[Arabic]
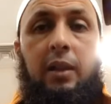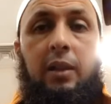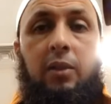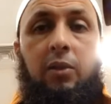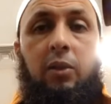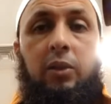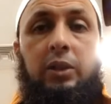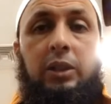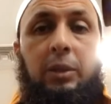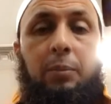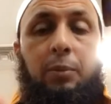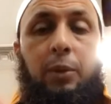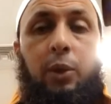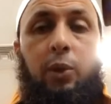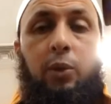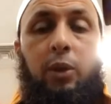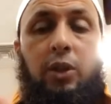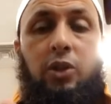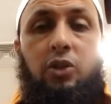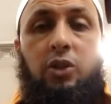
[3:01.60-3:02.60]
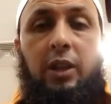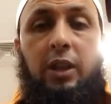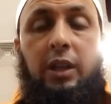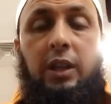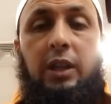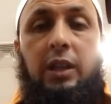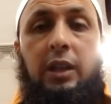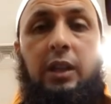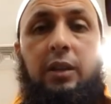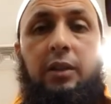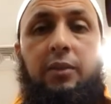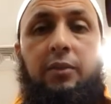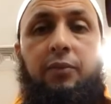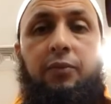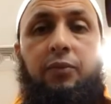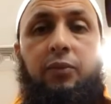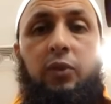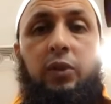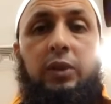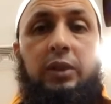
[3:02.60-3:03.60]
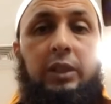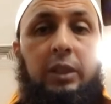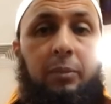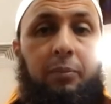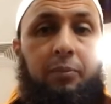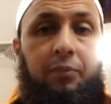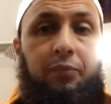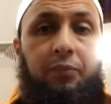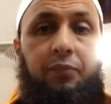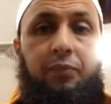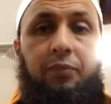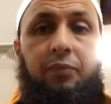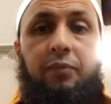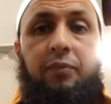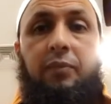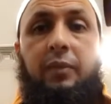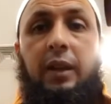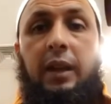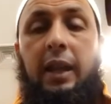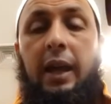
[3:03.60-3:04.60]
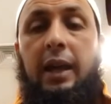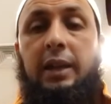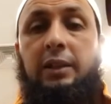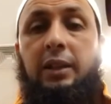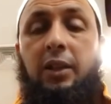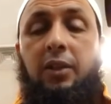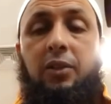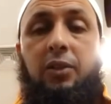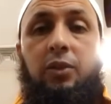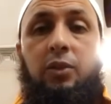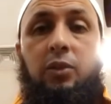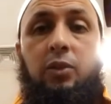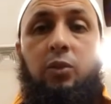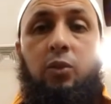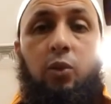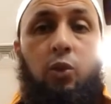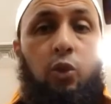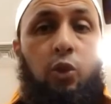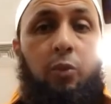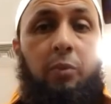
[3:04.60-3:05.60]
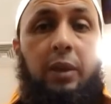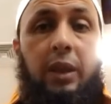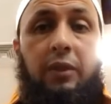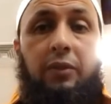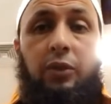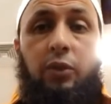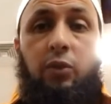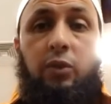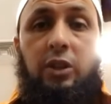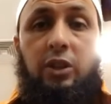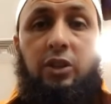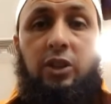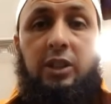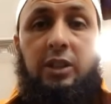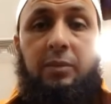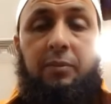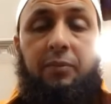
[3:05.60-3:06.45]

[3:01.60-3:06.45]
طب الرقية الشرعية الطب الحديث كلهم نافعون للجسم